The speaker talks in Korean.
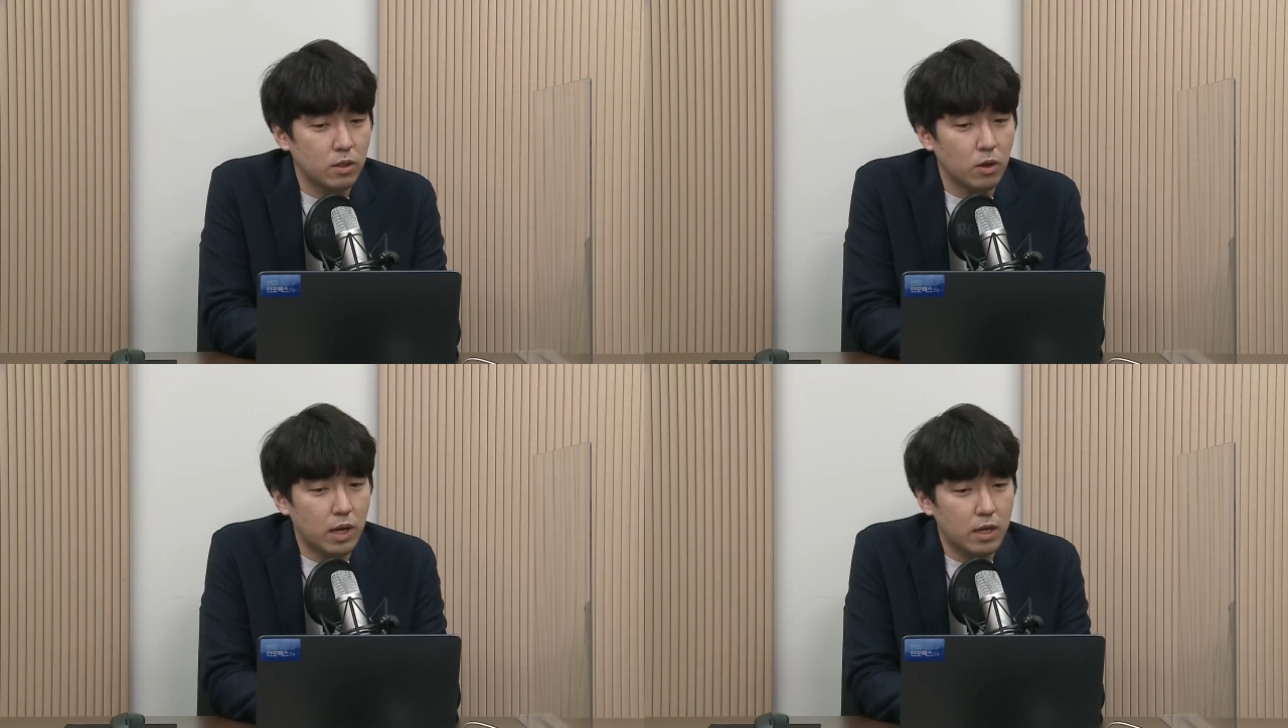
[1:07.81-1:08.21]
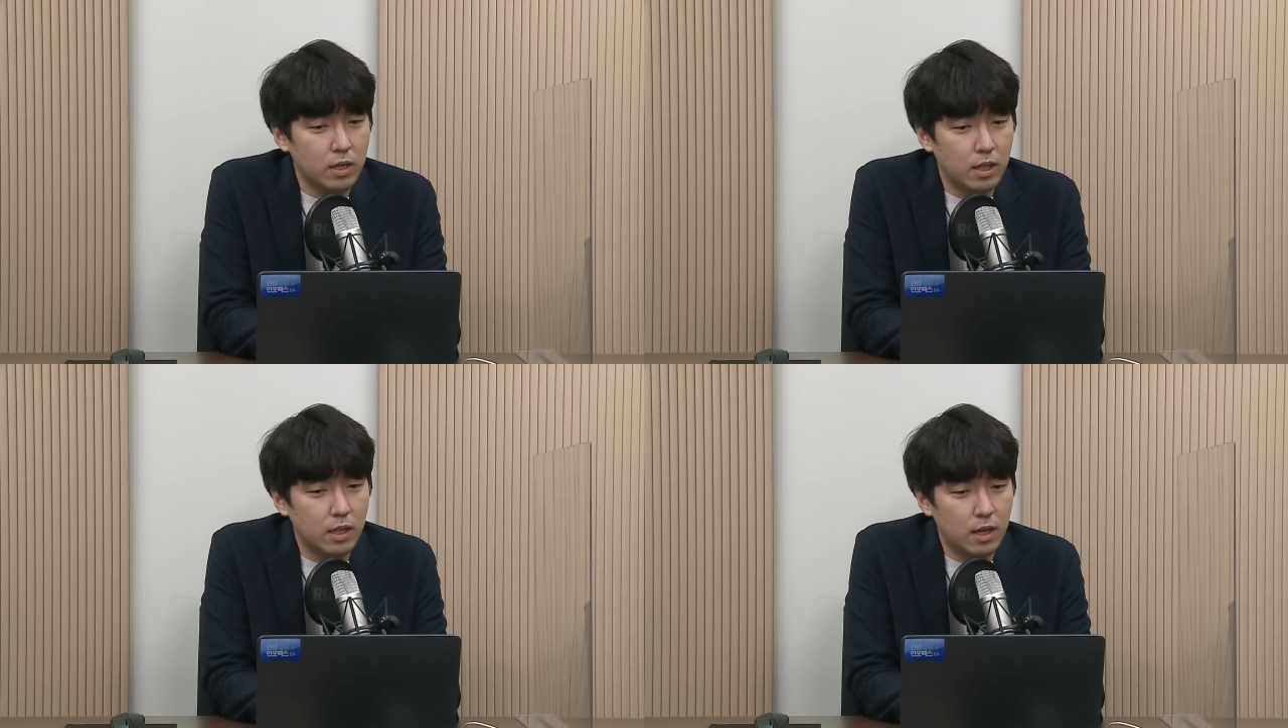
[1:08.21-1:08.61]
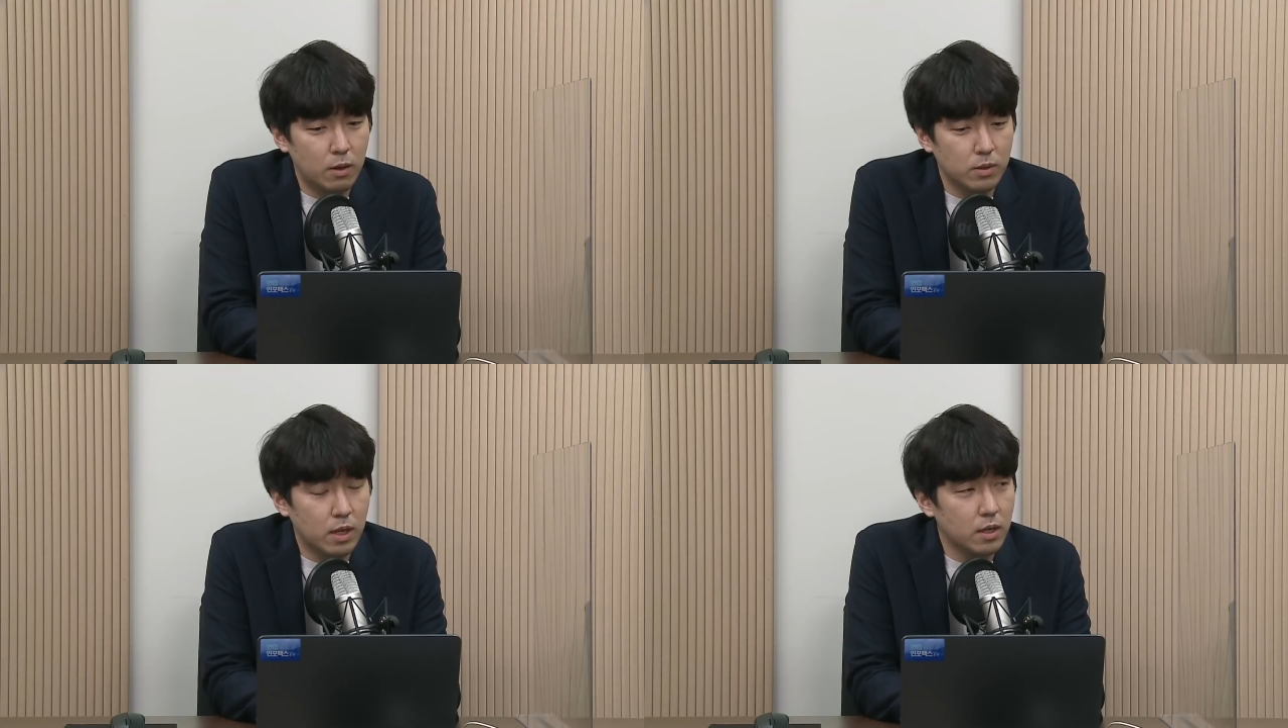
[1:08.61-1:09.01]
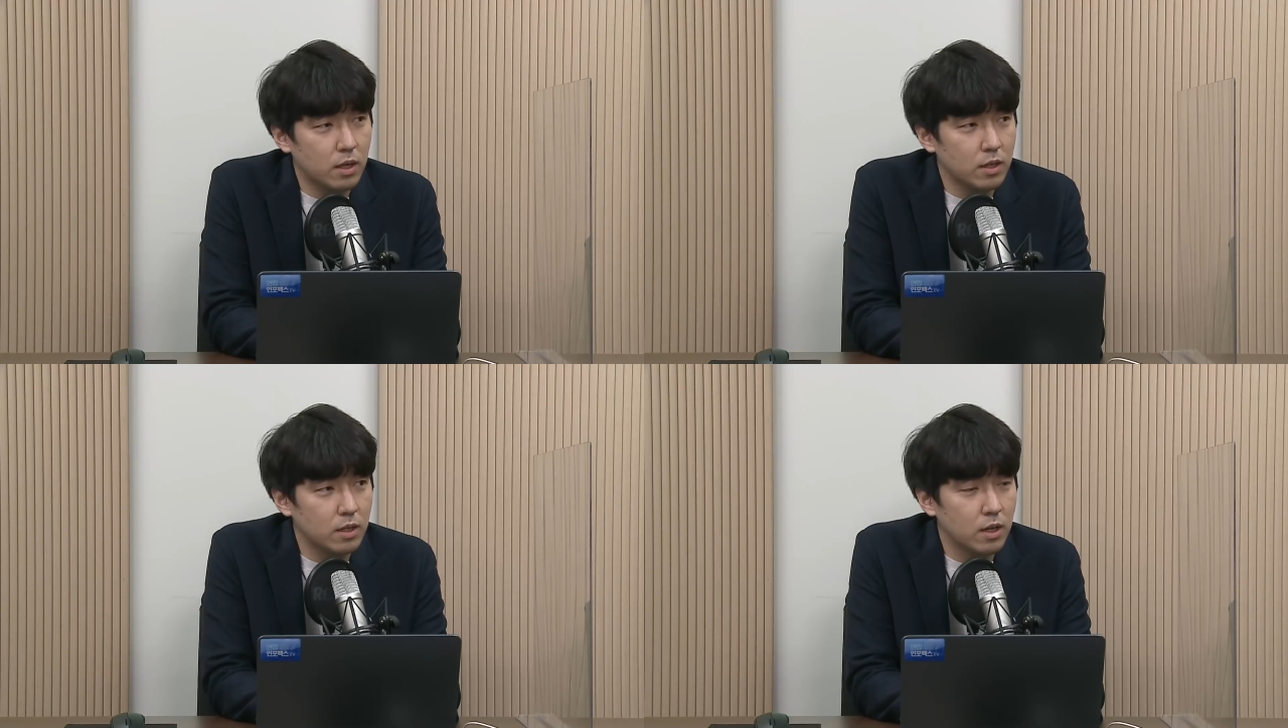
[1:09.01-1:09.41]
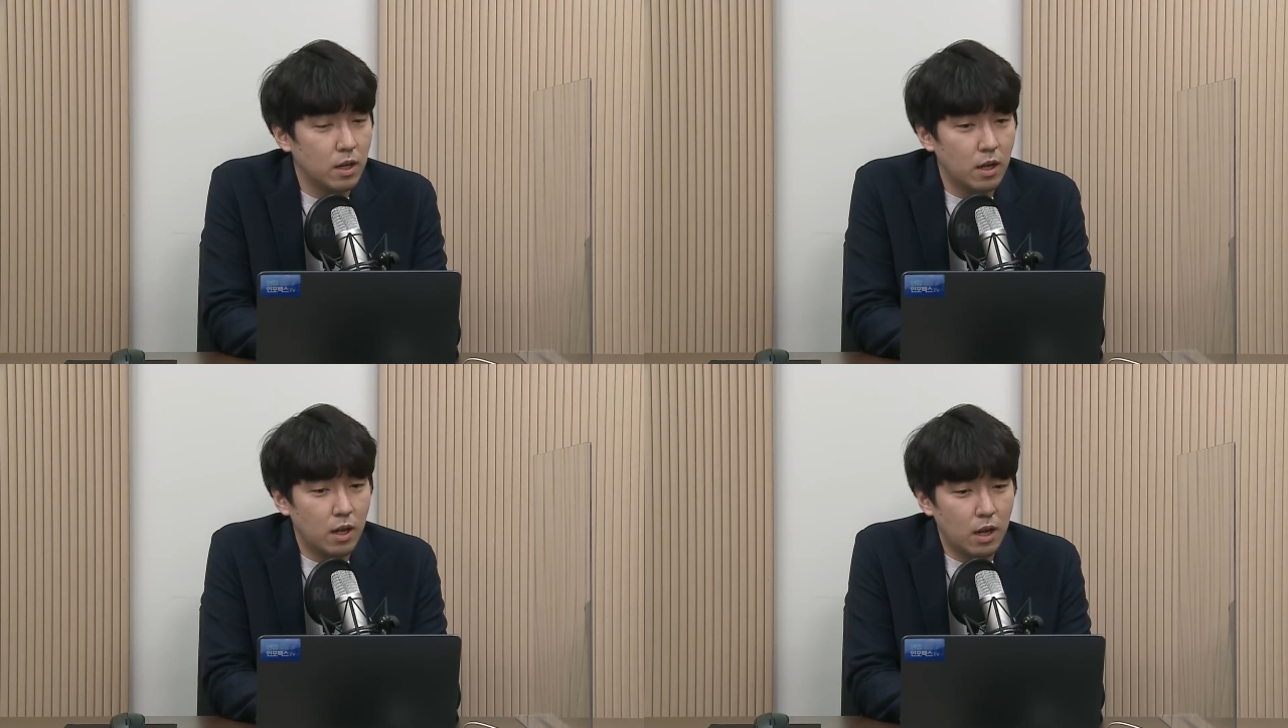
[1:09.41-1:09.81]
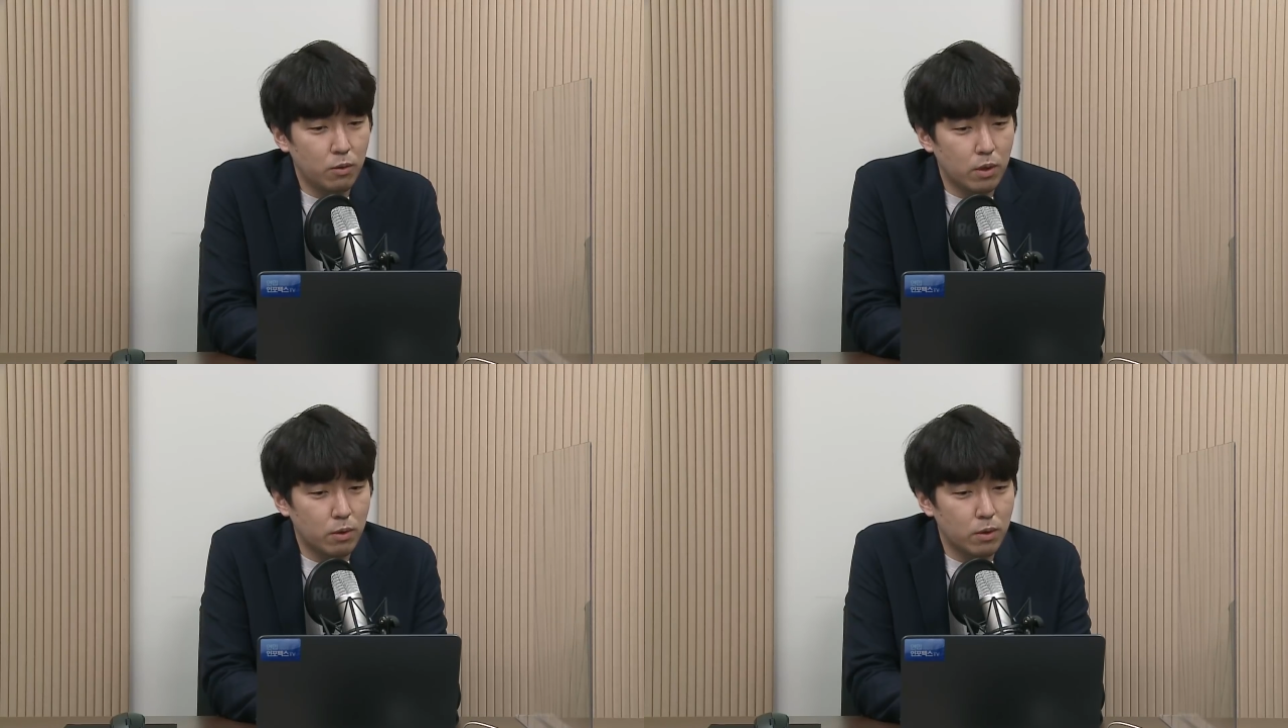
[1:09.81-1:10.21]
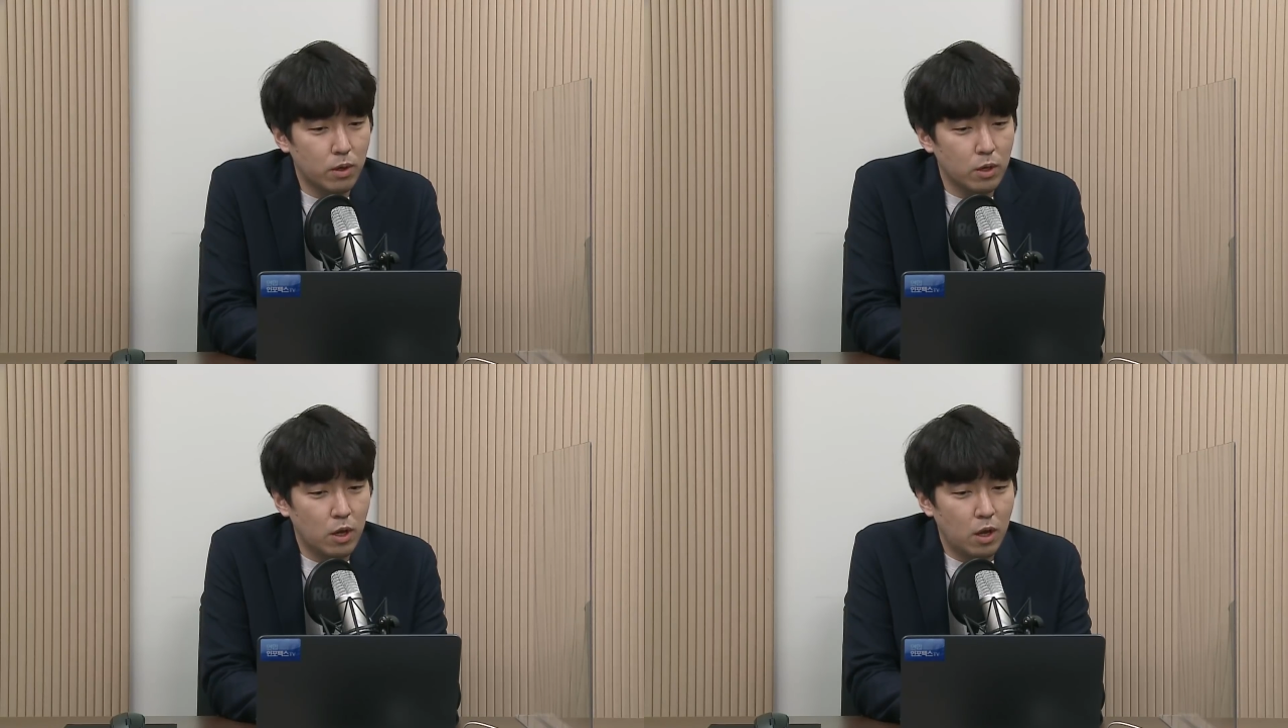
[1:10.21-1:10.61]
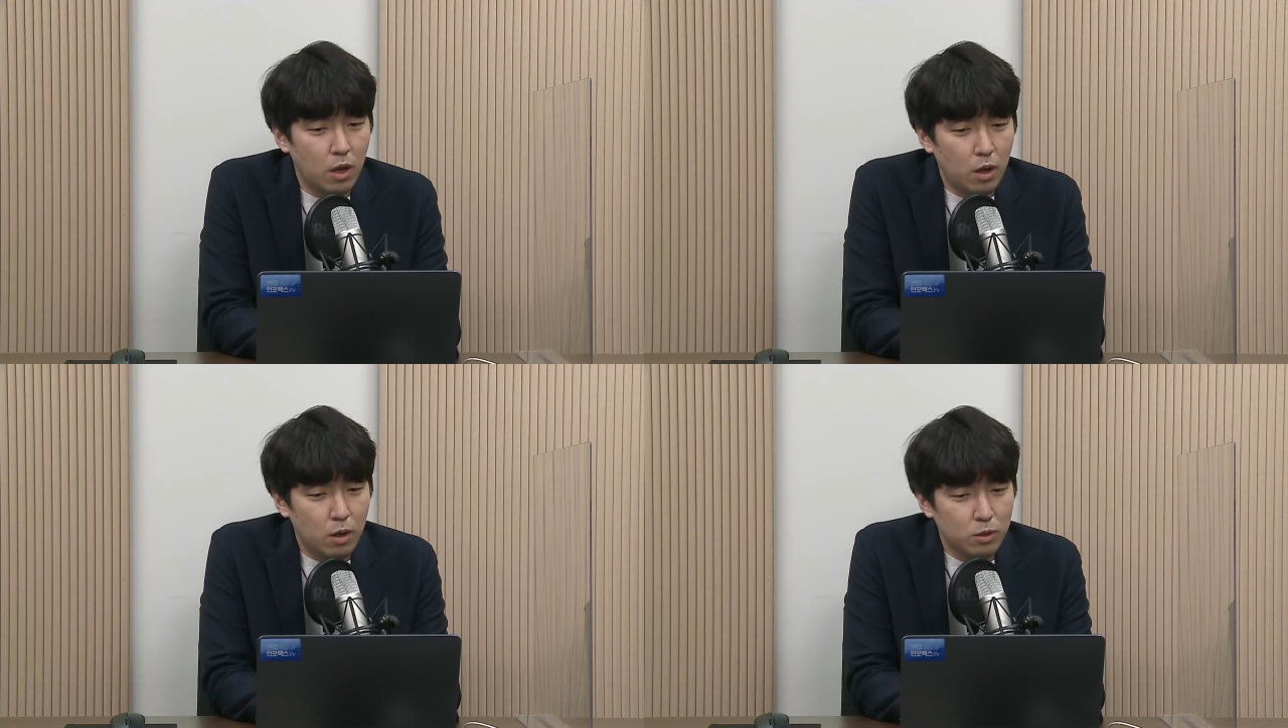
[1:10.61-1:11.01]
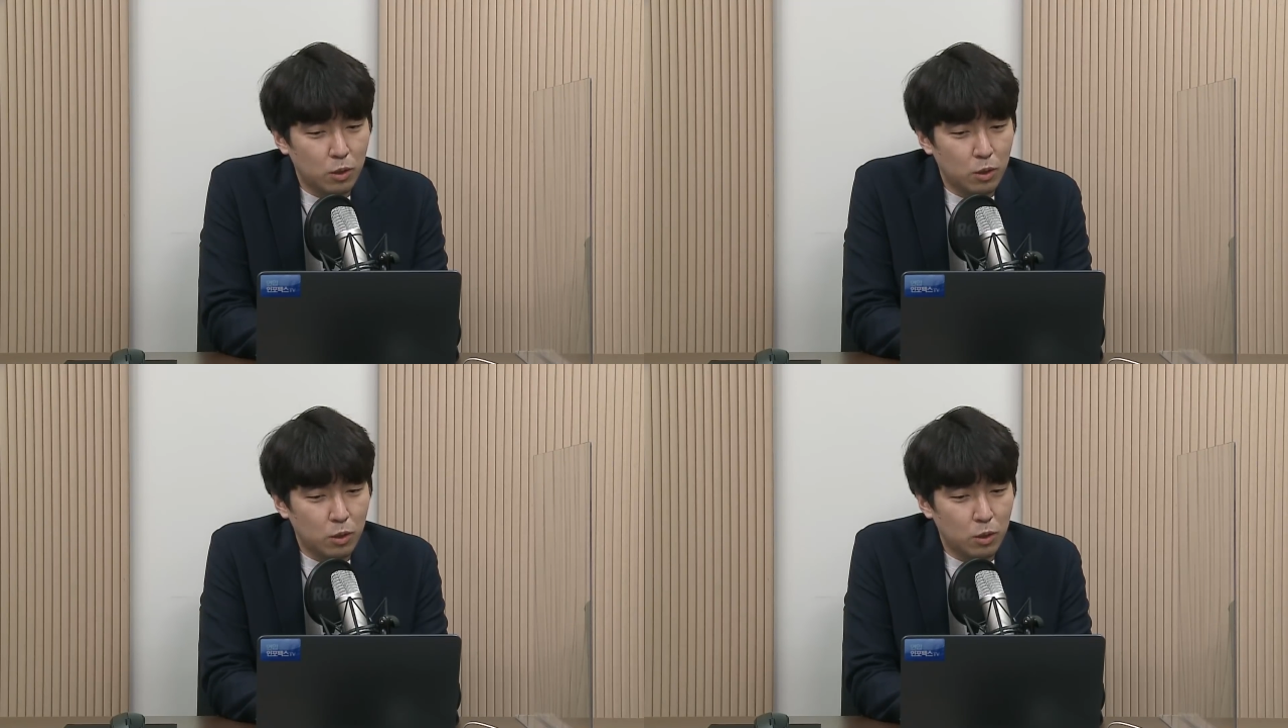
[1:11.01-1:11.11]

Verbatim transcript: 역할을 한다라고 생각을 하고 있고요. 음.